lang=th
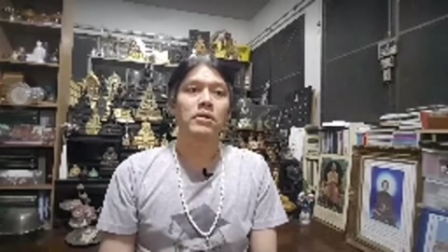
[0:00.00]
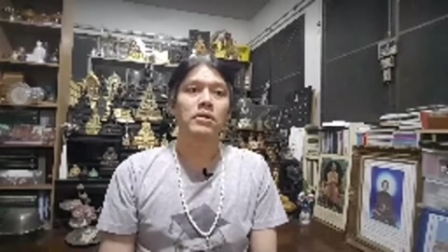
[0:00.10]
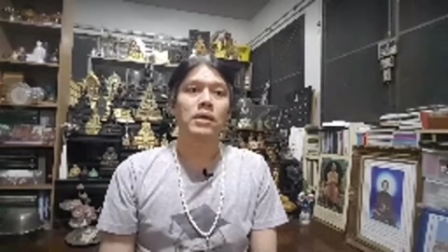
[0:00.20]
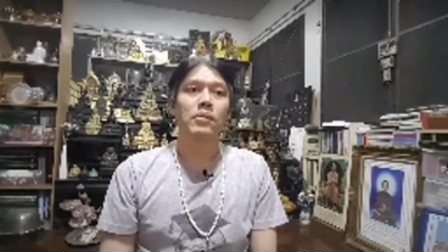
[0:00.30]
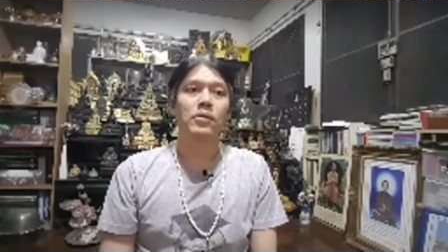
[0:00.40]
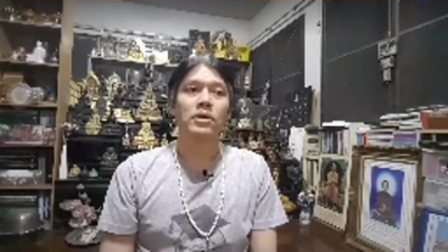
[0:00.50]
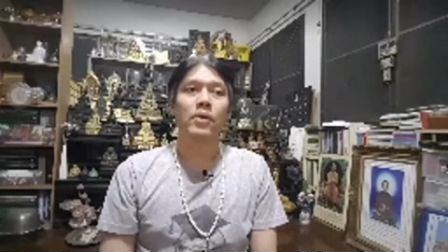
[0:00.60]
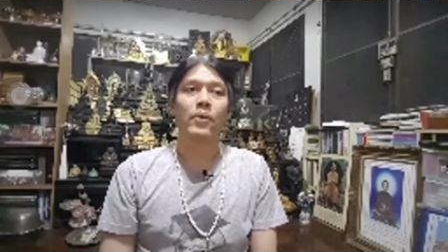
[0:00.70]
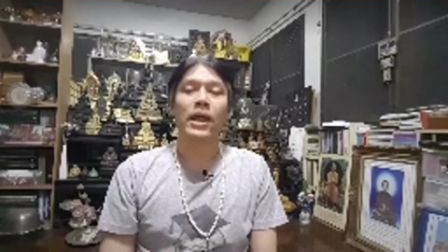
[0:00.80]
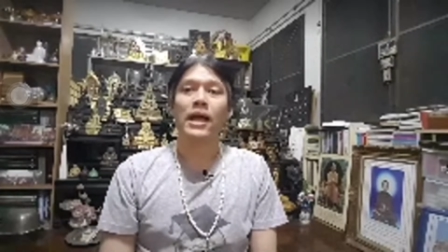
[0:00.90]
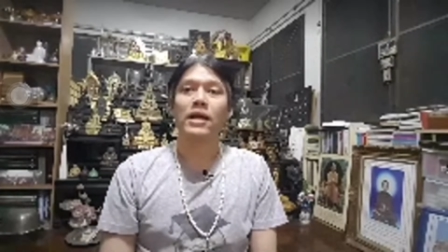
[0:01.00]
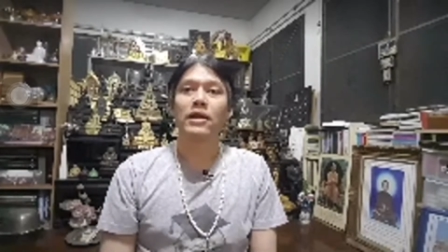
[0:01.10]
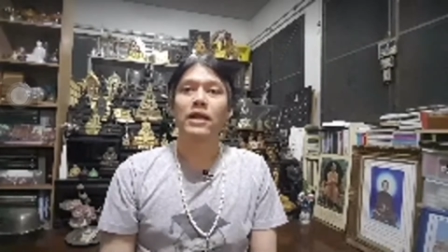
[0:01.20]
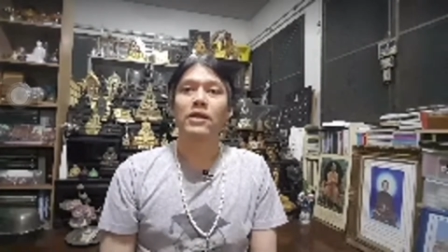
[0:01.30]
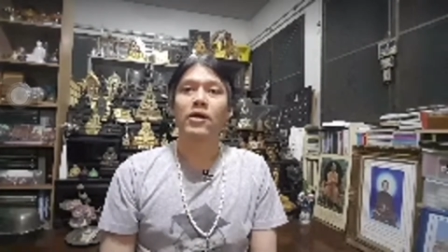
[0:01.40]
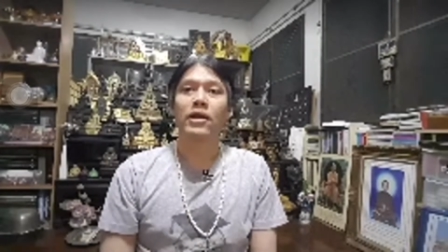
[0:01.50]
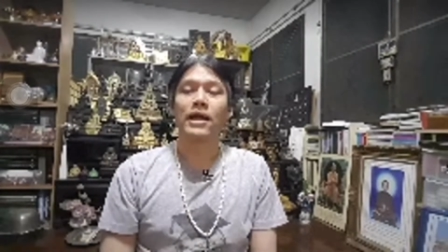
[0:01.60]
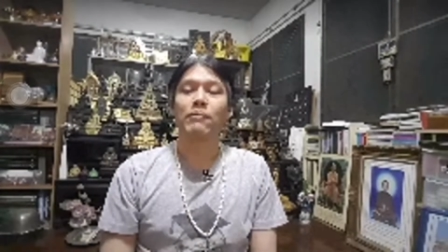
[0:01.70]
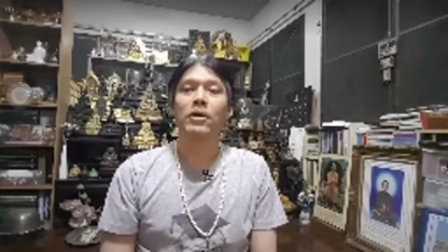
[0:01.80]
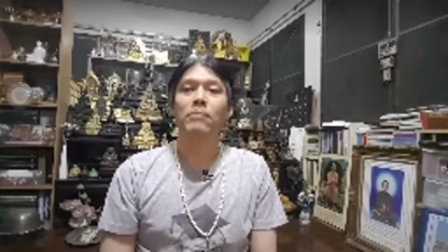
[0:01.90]
ถ้าพูดถึงเทวดาก็แน่นอนนะค
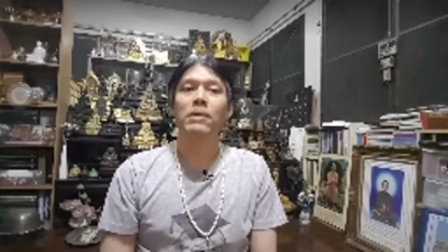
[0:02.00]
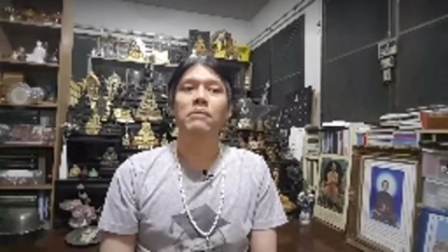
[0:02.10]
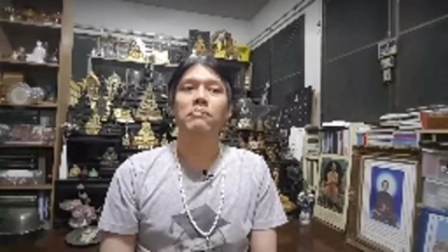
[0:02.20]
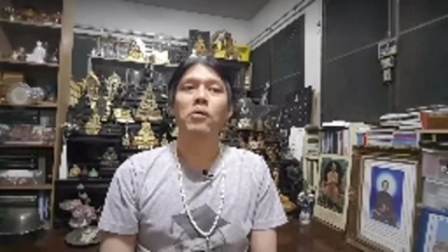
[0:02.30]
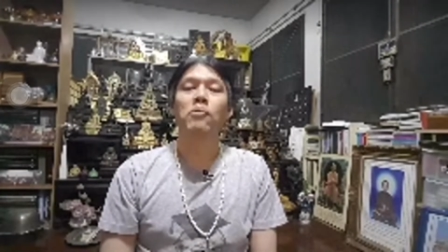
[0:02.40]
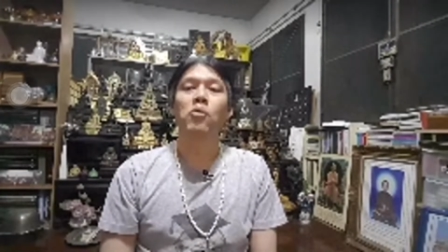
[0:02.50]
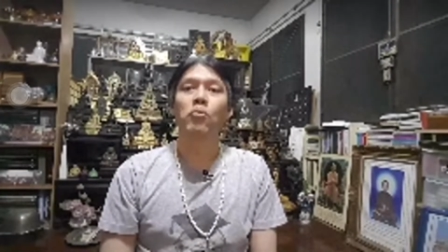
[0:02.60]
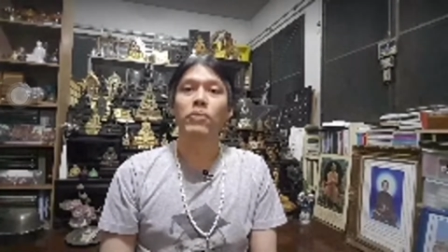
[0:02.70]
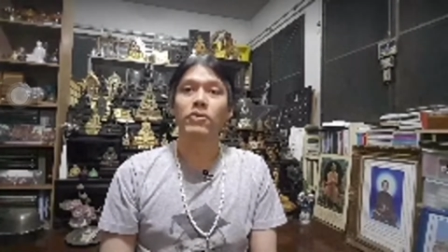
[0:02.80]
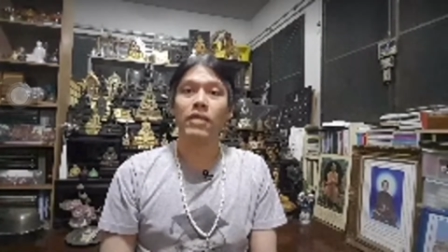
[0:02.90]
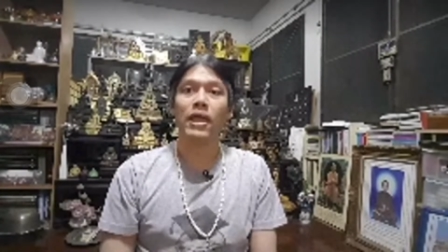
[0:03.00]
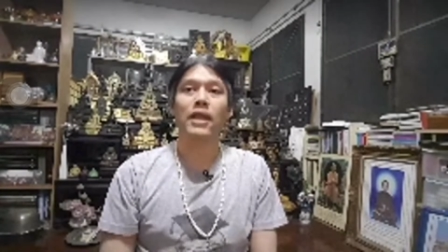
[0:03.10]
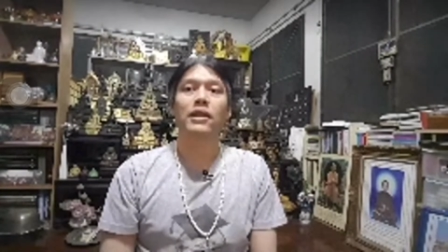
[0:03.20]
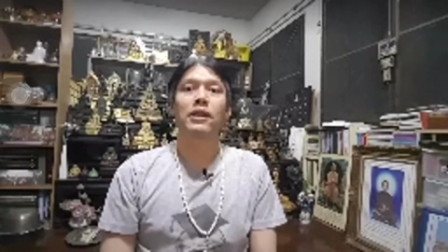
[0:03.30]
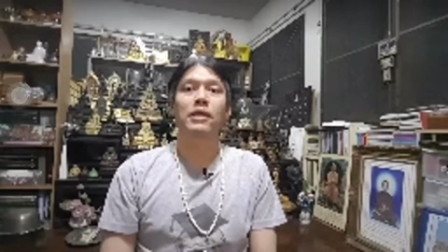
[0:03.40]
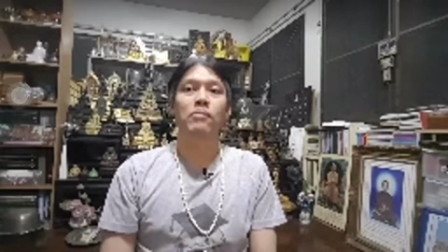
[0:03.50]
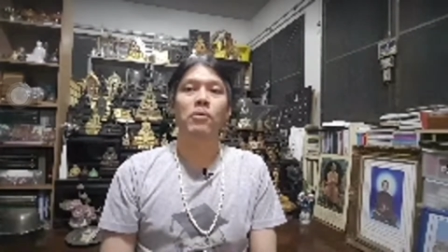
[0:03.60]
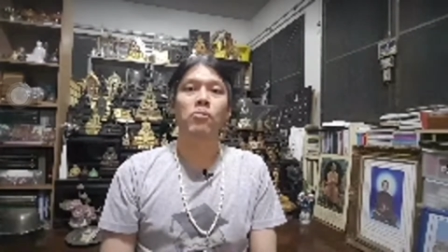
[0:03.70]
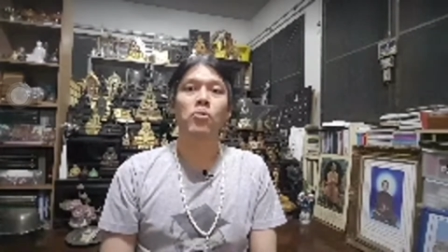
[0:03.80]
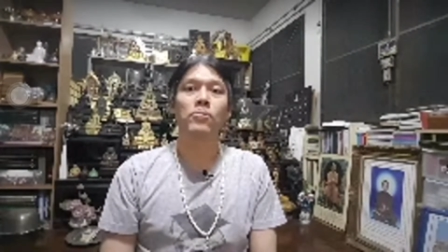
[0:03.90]
รับก็เป็นภพภูมิพิเศษอีกภพ
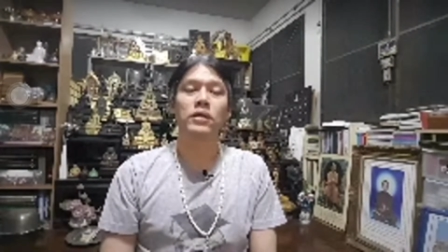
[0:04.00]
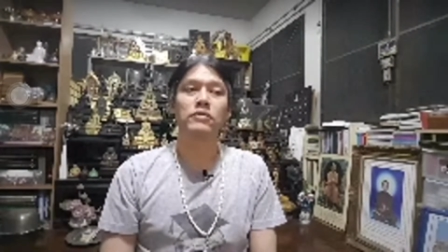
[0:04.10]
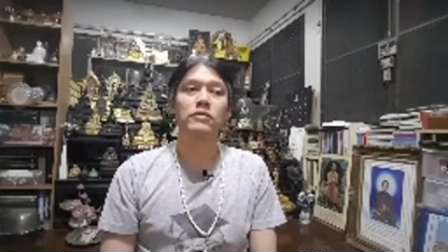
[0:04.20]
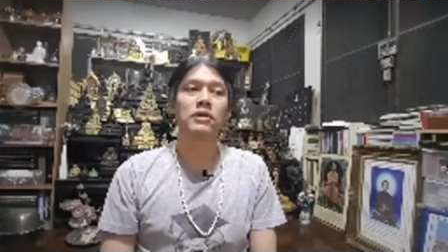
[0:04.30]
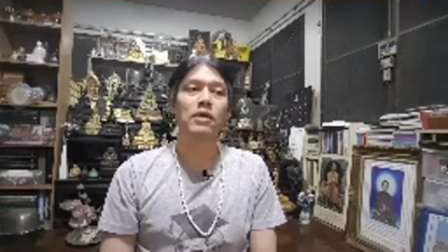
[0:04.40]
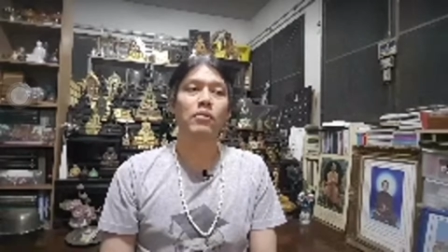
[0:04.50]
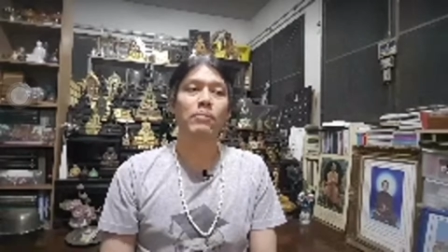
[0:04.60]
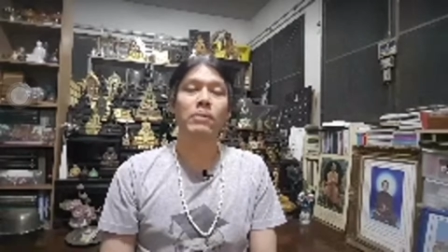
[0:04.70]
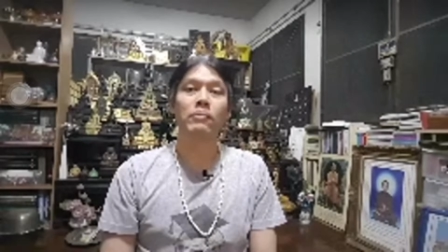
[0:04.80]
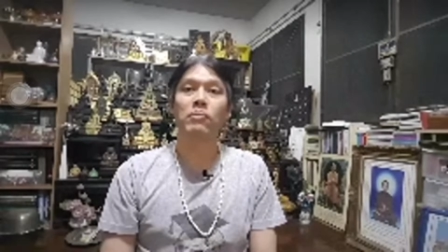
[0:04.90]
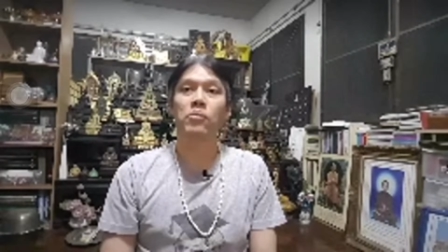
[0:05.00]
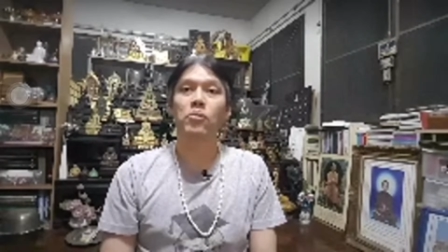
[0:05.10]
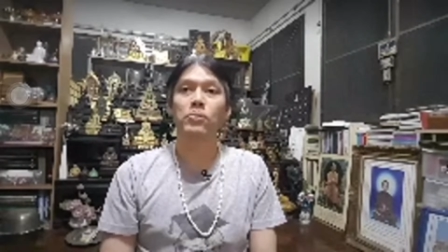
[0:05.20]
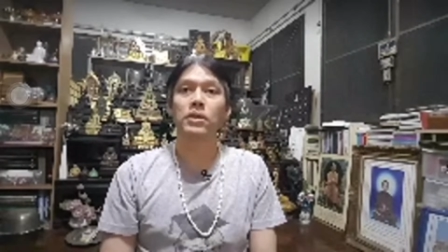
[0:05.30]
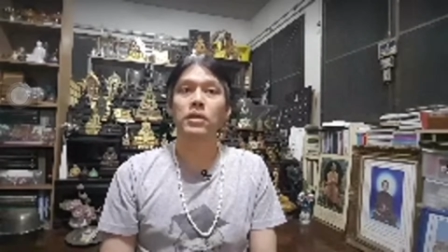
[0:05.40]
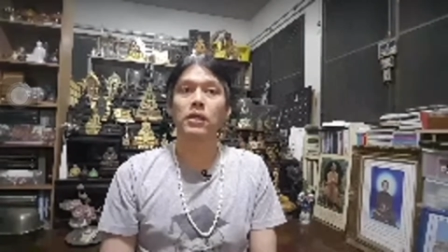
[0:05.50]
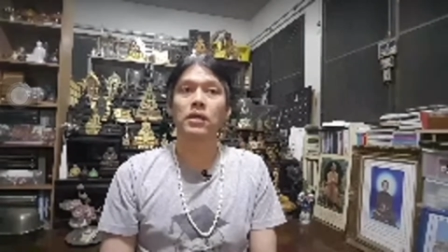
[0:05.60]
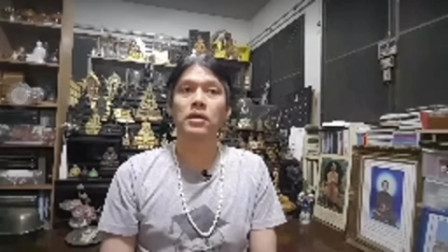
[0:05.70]
ภูมิหนึ่งซึ่งเรียกว่าเป็นภพภูมิที่